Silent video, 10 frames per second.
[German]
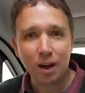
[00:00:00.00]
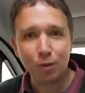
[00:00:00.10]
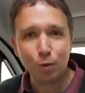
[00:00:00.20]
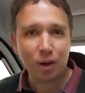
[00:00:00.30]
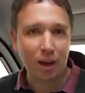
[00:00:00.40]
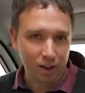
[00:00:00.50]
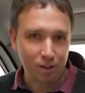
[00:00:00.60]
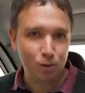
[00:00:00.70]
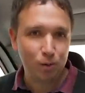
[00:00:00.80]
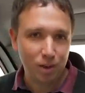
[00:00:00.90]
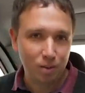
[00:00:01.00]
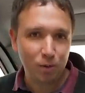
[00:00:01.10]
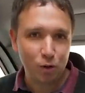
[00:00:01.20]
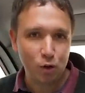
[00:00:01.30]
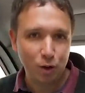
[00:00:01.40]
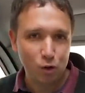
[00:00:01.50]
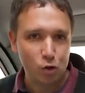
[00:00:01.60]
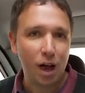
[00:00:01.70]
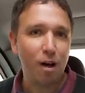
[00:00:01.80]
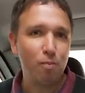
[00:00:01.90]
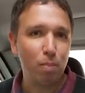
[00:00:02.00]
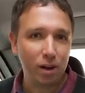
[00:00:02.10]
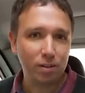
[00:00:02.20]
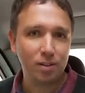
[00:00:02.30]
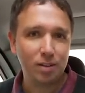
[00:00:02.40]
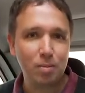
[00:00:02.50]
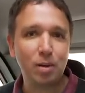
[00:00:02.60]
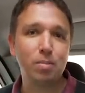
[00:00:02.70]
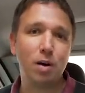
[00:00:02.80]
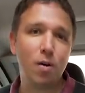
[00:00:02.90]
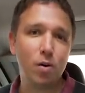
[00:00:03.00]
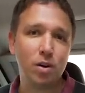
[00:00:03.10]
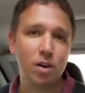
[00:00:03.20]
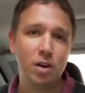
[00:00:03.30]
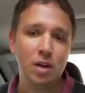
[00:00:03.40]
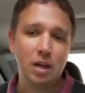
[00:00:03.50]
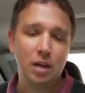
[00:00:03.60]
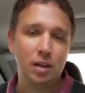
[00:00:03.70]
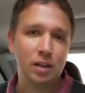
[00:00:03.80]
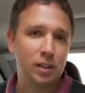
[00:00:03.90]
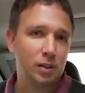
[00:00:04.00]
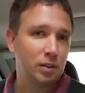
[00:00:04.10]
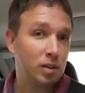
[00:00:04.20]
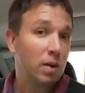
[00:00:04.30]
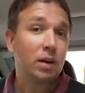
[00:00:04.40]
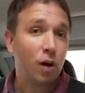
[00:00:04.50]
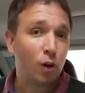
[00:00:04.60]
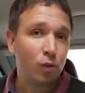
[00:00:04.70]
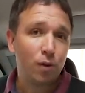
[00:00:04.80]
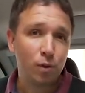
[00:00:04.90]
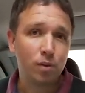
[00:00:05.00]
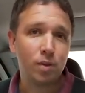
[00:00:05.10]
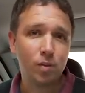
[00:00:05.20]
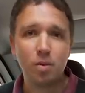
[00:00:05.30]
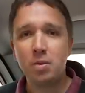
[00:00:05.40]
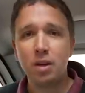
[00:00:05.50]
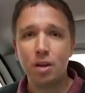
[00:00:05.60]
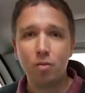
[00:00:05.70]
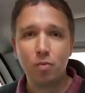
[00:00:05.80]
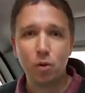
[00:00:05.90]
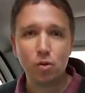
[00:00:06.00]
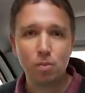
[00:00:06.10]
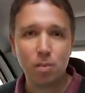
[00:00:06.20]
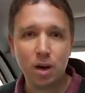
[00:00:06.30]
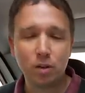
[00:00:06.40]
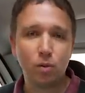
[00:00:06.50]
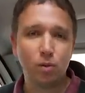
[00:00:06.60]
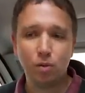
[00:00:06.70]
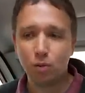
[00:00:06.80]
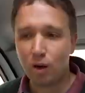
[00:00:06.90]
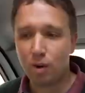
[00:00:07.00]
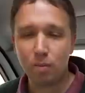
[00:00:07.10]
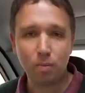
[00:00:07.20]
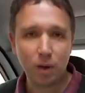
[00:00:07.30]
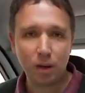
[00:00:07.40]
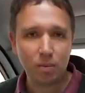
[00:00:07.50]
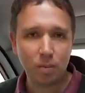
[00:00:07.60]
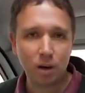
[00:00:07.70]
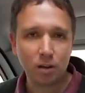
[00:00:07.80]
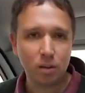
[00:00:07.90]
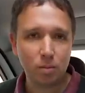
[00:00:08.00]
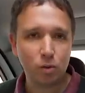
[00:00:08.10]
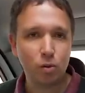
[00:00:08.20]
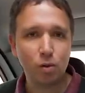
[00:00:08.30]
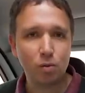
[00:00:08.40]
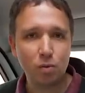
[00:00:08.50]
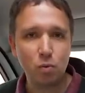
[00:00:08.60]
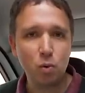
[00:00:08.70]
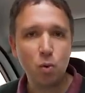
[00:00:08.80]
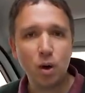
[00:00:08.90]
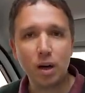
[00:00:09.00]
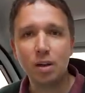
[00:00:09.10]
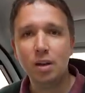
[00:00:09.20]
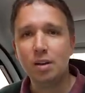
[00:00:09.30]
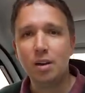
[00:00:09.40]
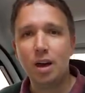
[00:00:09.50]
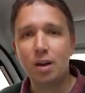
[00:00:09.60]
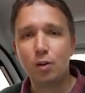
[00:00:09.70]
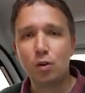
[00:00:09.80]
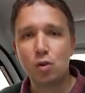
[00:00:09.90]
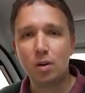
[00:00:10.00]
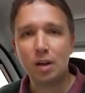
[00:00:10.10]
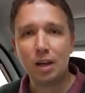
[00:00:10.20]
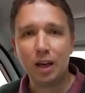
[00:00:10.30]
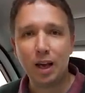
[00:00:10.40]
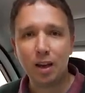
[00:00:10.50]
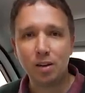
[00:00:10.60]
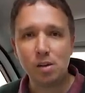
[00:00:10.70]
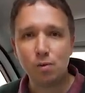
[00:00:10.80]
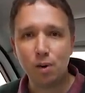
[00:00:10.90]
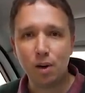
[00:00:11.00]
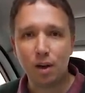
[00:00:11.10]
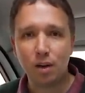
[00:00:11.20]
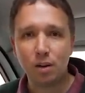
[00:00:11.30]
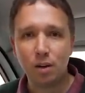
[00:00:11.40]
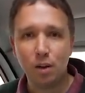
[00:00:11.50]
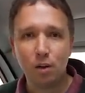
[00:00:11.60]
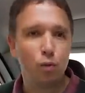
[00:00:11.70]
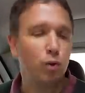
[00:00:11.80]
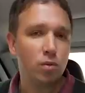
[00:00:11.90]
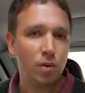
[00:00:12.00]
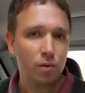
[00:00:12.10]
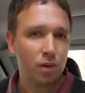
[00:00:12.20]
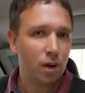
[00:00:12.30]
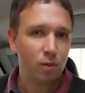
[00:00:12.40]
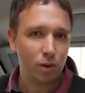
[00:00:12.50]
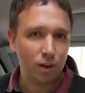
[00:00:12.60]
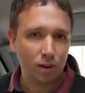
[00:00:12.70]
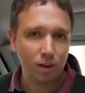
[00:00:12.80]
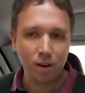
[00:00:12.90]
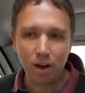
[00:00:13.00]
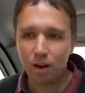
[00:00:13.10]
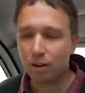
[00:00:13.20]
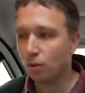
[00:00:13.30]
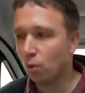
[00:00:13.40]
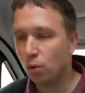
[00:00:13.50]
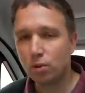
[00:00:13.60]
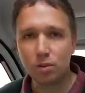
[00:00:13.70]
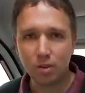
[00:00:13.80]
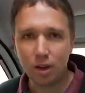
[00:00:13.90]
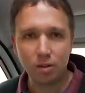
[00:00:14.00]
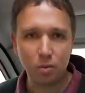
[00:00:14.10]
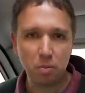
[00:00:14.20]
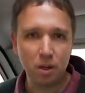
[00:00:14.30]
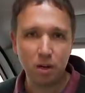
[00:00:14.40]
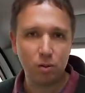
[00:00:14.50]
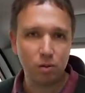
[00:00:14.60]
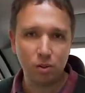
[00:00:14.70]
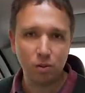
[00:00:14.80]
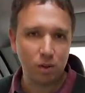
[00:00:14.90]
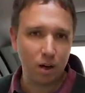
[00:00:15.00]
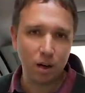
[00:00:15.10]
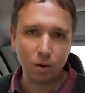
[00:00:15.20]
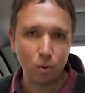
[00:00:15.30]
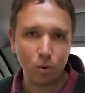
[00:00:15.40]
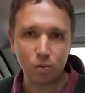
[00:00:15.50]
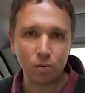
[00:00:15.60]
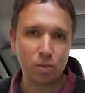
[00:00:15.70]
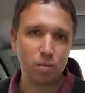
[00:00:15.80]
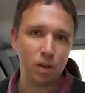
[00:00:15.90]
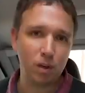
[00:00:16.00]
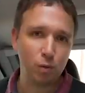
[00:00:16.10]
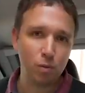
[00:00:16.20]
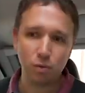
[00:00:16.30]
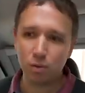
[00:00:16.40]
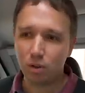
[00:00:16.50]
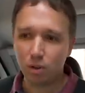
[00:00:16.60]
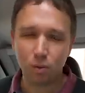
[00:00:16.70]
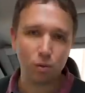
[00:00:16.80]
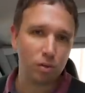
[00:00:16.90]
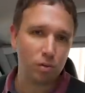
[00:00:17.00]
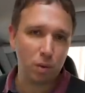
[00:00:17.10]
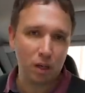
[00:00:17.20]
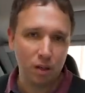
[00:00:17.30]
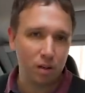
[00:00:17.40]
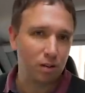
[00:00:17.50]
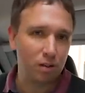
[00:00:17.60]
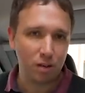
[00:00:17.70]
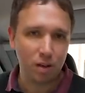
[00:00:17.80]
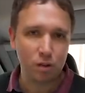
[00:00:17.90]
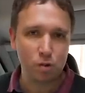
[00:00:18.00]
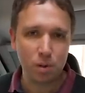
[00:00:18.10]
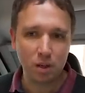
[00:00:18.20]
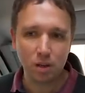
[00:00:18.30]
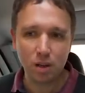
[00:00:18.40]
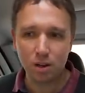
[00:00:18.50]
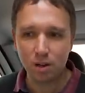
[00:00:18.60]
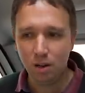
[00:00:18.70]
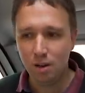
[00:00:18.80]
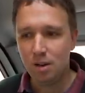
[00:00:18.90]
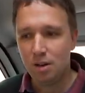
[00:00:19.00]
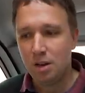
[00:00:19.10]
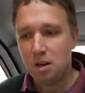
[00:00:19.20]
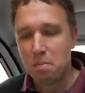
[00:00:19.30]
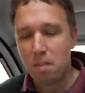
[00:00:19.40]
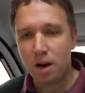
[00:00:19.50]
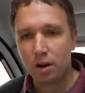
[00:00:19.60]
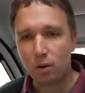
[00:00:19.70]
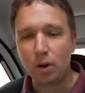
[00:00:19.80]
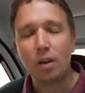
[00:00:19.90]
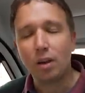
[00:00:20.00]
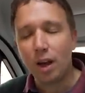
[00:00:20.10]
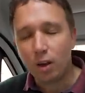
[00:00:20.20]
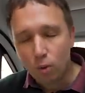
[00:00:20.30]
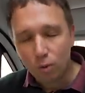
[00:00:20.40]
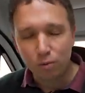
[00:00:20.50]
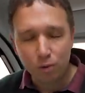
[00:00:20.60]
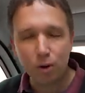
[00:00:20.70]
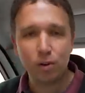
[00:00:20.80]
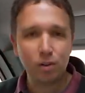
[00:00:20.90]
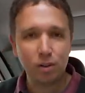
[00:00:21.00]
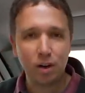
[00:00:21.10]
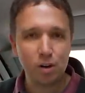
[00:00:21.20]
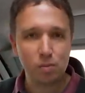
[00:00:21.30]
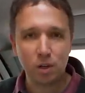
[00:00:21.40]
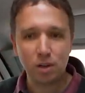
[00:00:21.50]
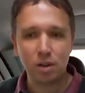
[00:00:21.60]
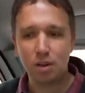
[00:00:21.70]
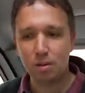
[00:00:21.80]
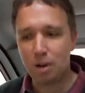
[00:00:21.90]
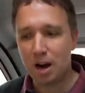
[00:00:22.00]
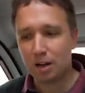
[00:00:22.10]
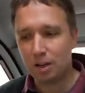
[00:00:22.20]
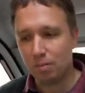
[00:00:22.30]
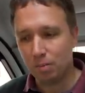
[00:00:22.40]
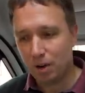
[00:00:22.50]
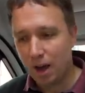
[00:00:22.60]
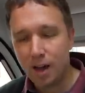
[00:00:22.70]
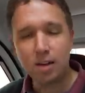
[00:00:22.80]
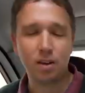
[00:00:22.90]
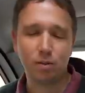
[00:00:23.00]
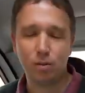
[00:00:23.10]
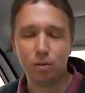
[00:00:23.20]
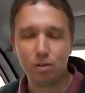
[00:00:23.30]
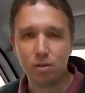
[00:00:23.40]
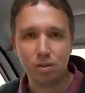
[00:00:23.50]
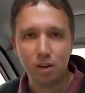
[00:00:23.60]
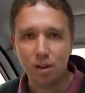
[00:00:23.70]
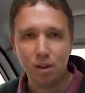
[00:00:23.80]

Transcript: einfach ernstzunehmende Schlafplätze, die man braucht. Äh, und das macht die Auswahl für uns als Familie auf dem deutschen Markt und vor allem bei den Marken, die man so zur Verfügung hat, einfach schon relativ klein. Für uns war von Anfang an klar, ein großes Reisemobil, also irgendwie ein Alkoven, 7,50 Meter, großes Bett hinten, Etagenbetten hinten, mag, oder Alkoven vorne und Etagenbetten hinten, mag im Alltagsnutzen